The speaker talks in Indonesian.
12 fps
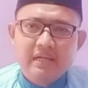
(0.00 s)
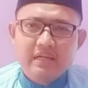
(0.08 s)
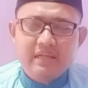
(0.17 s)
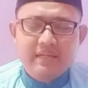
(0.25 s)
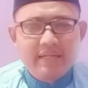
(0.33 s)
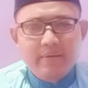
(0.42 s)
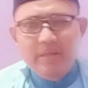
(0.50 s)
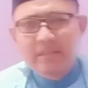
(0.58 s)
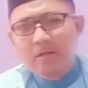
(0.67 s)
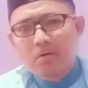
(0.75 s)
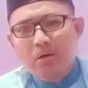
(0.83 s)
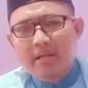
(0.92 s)
yang
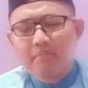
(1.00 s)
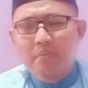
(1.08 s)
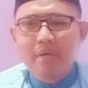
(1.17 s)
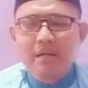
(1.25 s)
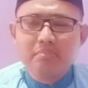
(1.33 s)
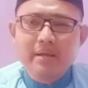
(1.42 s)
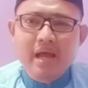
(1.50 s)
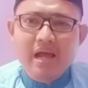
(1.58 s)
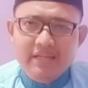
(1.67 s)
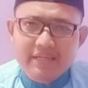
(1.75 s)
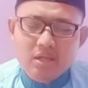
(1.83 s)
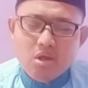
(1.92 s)
diriwayatkan oleh Imam Al
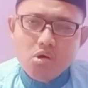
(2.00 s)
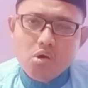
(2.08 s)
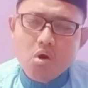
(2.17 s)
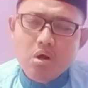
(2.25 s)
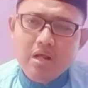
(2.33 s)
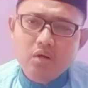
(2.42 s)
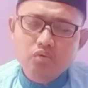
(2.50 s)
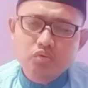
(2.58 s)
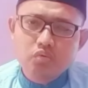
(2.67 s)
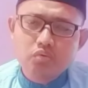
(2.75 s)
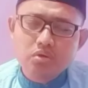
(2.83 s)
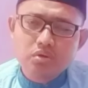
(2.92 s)
Baihaqi. Qala
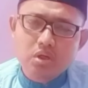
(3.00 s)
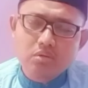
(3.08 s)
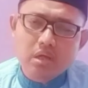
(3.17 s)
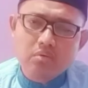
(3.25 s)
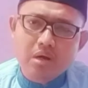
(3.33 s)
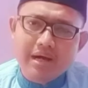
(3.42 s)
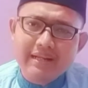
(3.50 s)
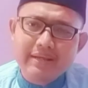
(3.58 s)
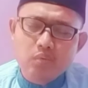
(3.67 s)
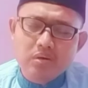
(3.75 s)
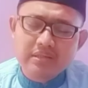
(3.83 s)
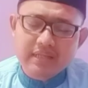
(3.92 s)
Rasulullah sallallahu
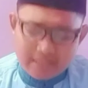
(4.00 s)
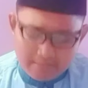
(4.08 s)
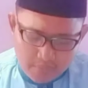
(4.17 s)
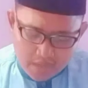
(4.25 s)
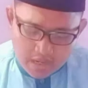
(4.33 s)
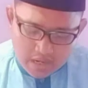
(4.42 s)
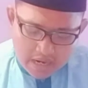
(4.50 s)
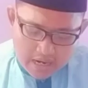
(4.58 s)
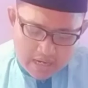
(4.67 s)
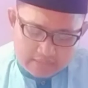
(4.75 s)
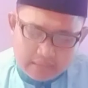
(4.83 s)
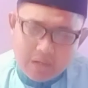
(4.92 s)
alaihi wasallam,
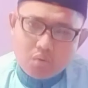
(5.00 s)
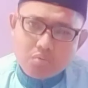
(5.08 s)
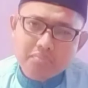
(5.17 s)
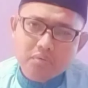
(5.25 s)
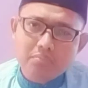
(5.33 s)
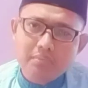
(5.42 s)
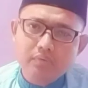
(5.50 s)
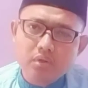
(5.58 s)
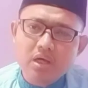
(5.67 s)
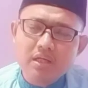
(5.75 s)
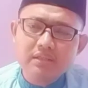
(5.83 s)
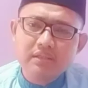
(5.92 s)
"Atakum
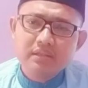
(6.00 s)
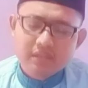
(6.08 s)
Ramadan